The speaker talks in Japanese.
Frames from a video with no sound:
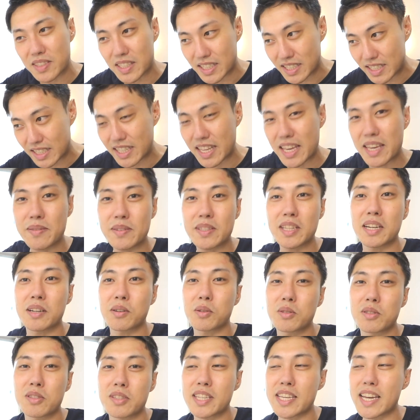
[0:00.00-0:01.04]
行ってみたいな
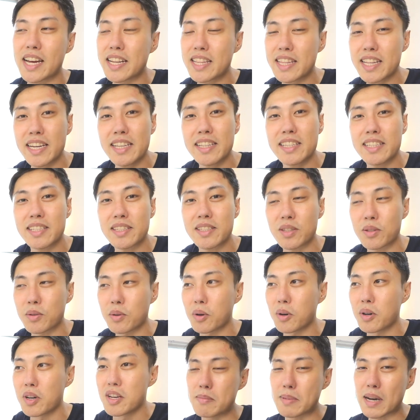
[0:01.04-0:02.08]
ことでやりたいんですけ
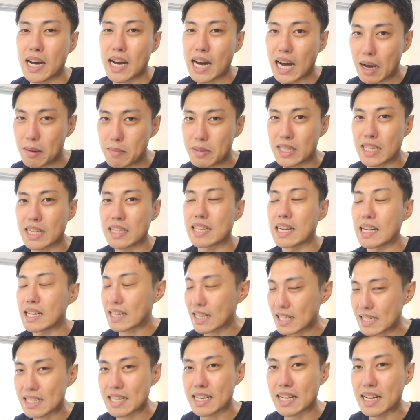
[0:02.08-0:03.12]
どまあ雨だったり
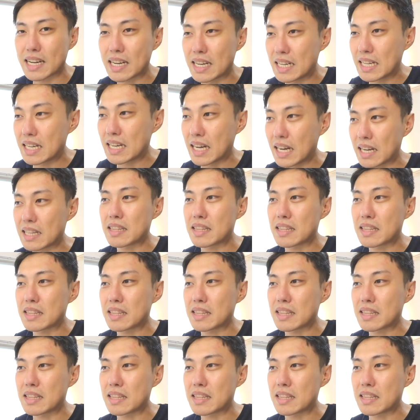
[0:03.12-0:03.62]
風が